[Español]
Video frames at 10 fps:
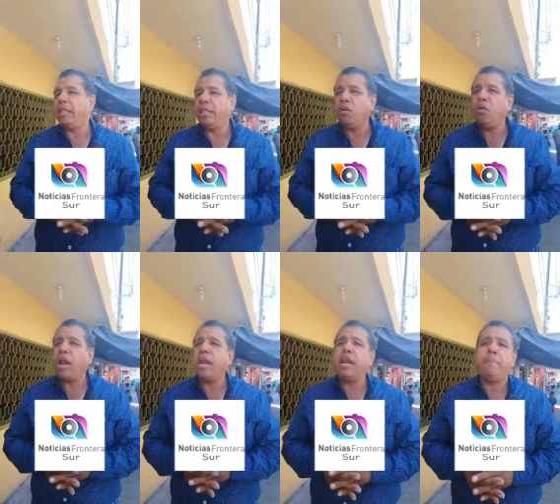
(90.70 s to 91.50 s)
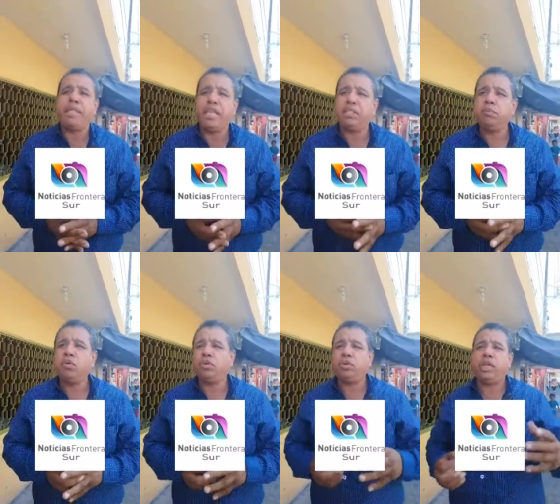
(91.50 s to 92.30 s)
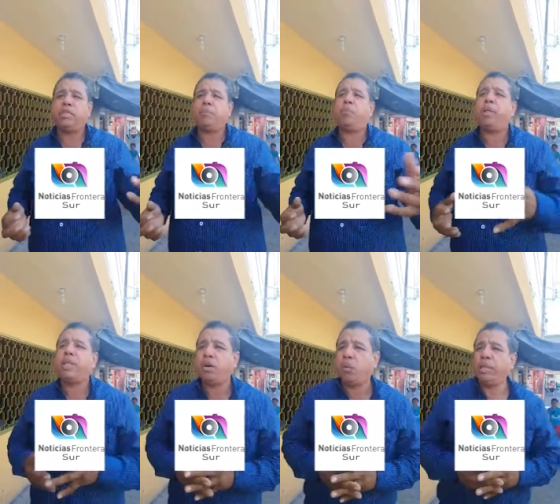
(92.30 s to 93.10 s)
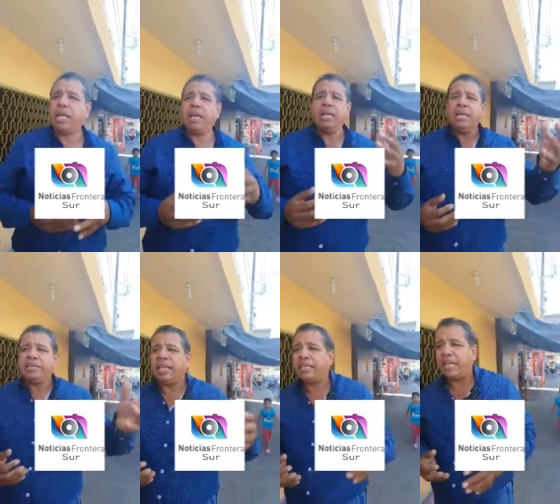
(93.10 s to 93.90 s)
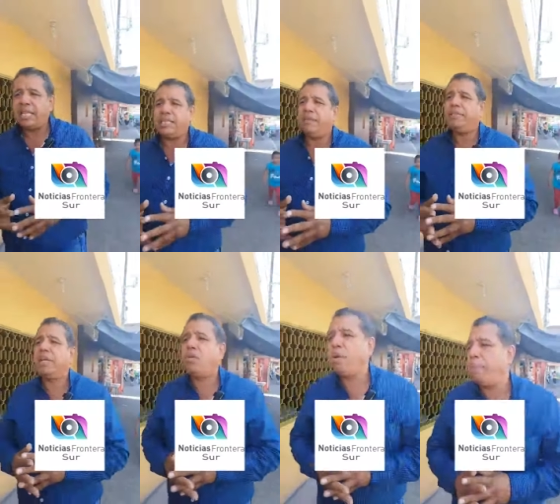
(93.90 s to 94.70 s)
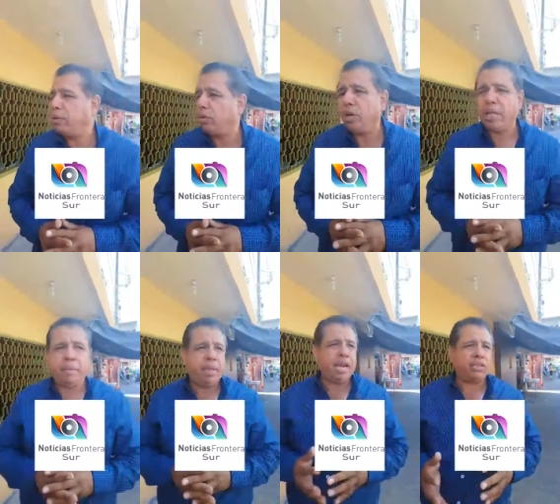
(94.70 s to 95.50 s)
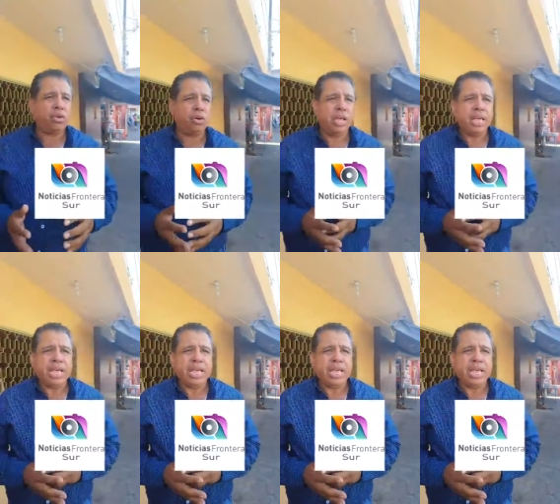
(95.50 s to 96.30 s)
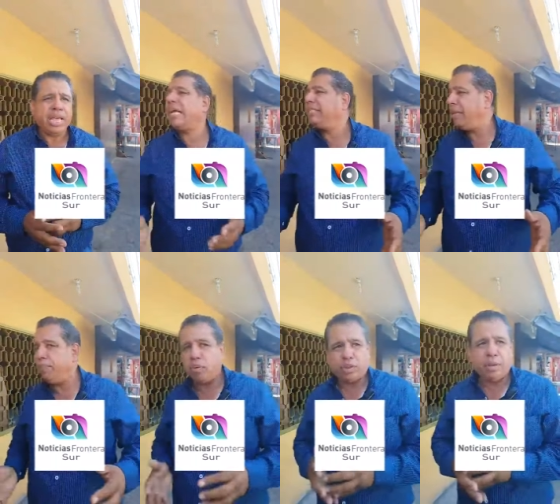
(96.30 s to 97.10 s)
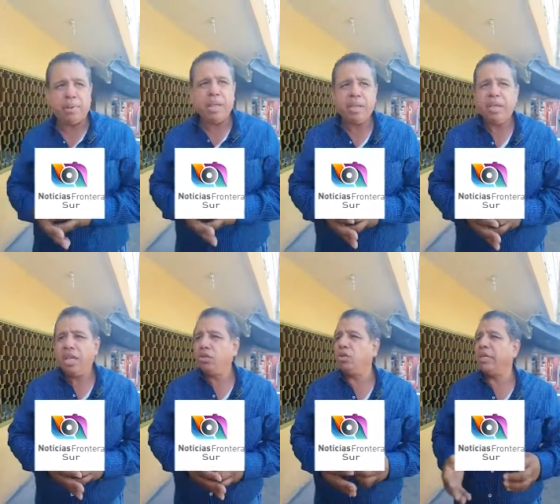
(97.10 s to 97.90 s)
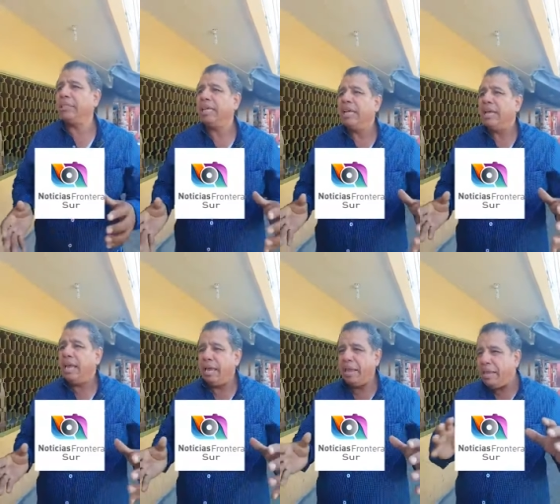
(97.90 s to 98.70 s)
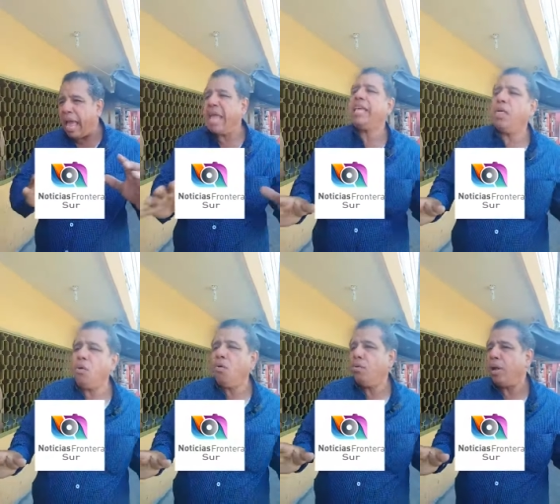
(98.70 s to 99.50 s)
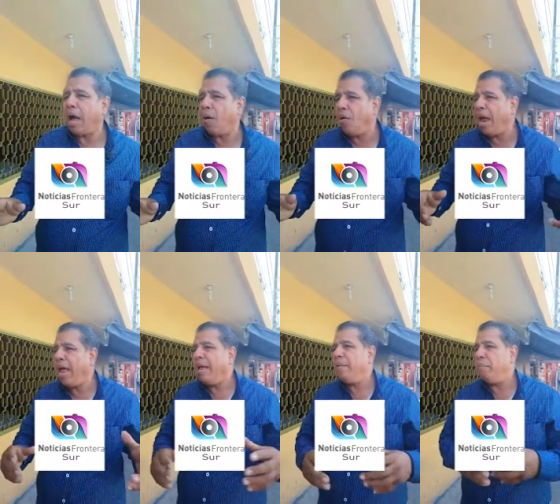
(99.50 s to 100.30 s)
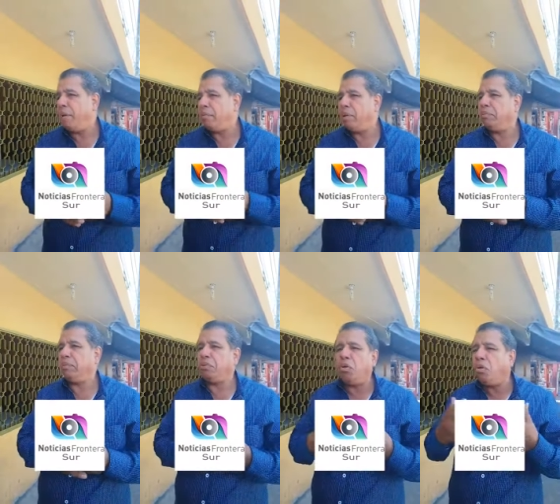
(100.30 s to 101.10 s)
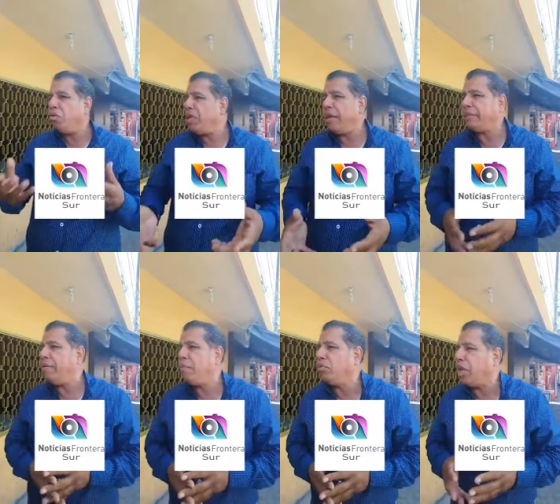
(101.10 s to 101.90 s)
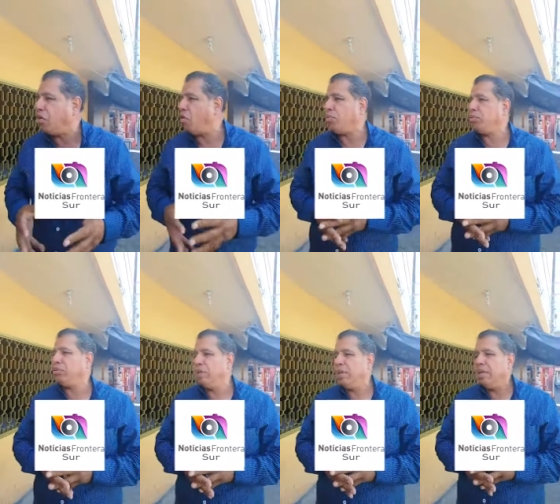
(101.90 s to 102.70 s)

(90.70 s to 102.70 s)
tiene un gran hermetismo, si ustedes se pueden dar cuenta, tratar de entrevistar a una persona de inmigración es casi imposible. Entonces, eh, y ahí quedó. Ahora, eh, eh, todos los días sabemos de robos